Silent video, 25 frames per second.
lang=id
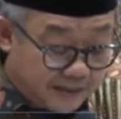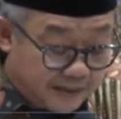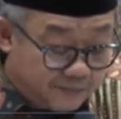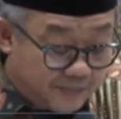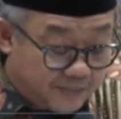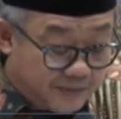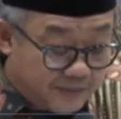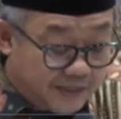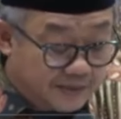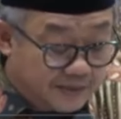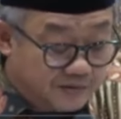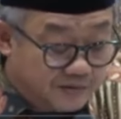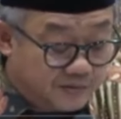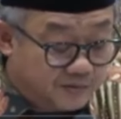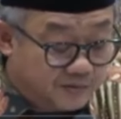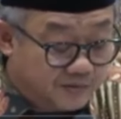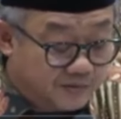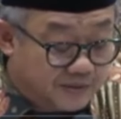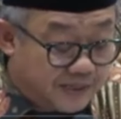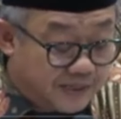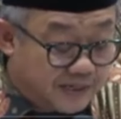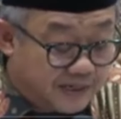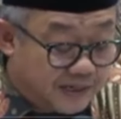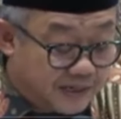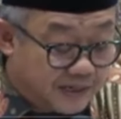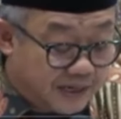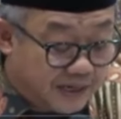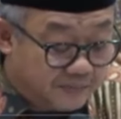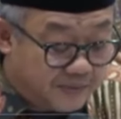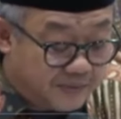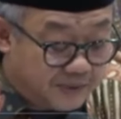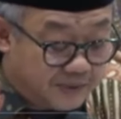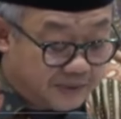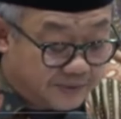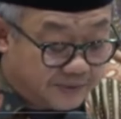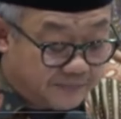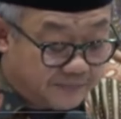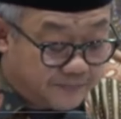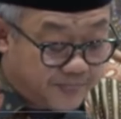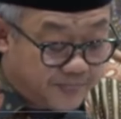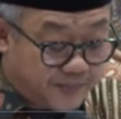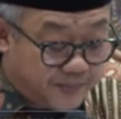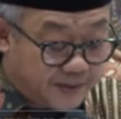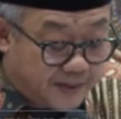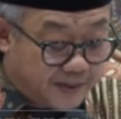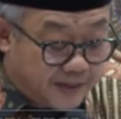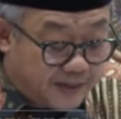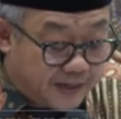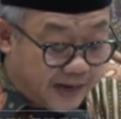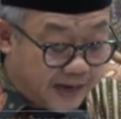Tapi yang sudah kami
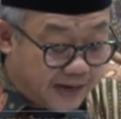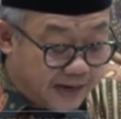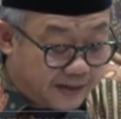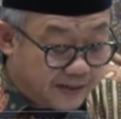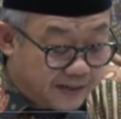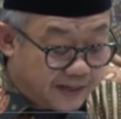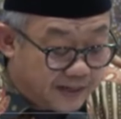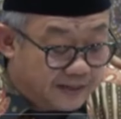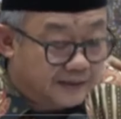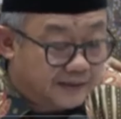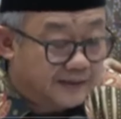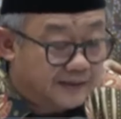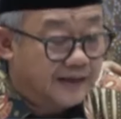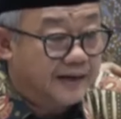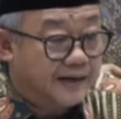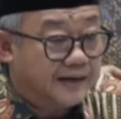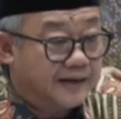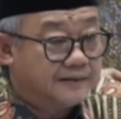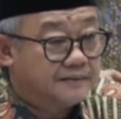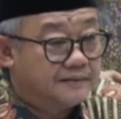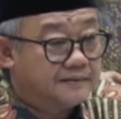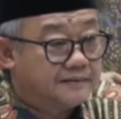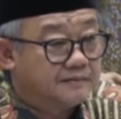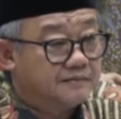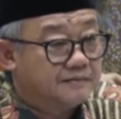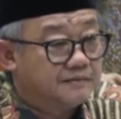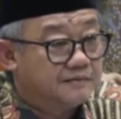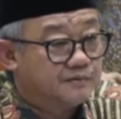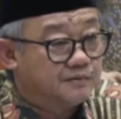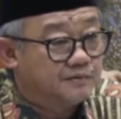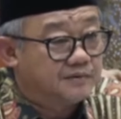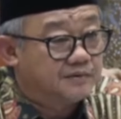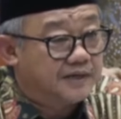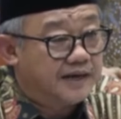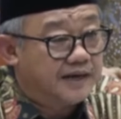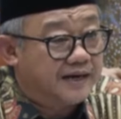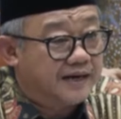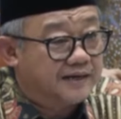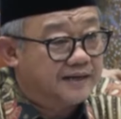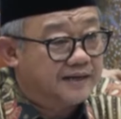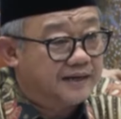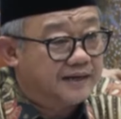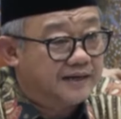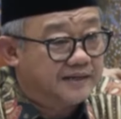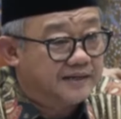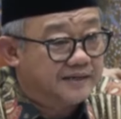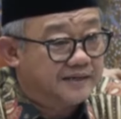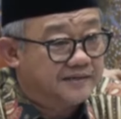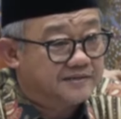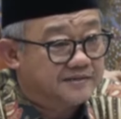anggarkan, sudah
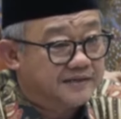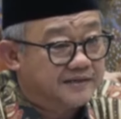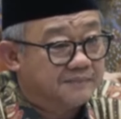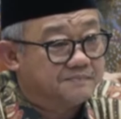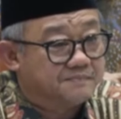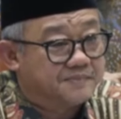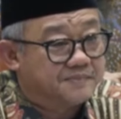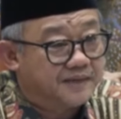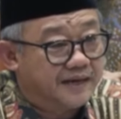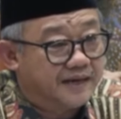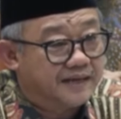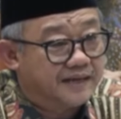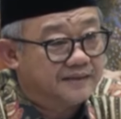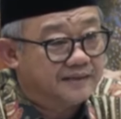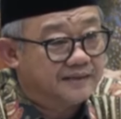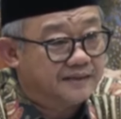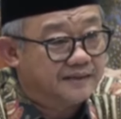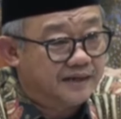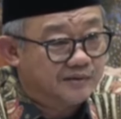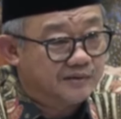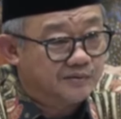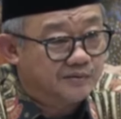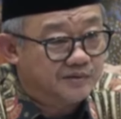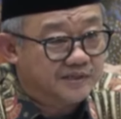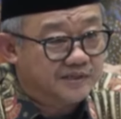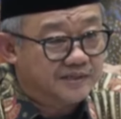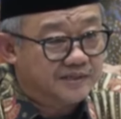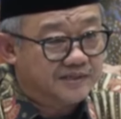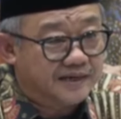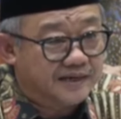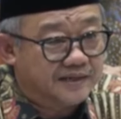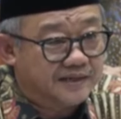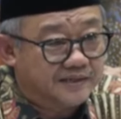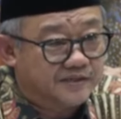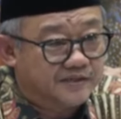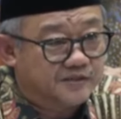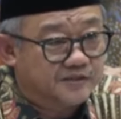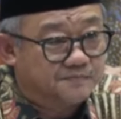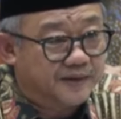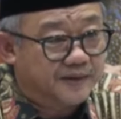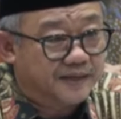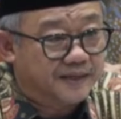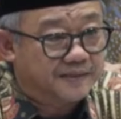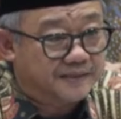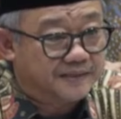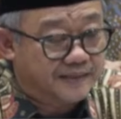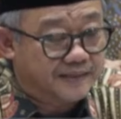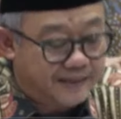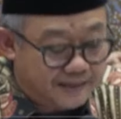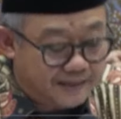ada hisapnya, tinggal nunggu sidang
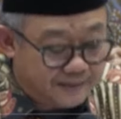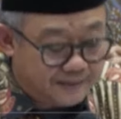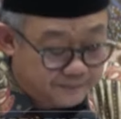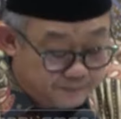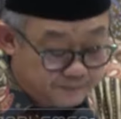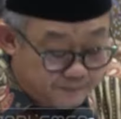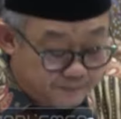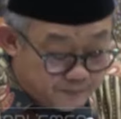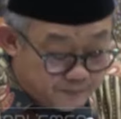isbatnya.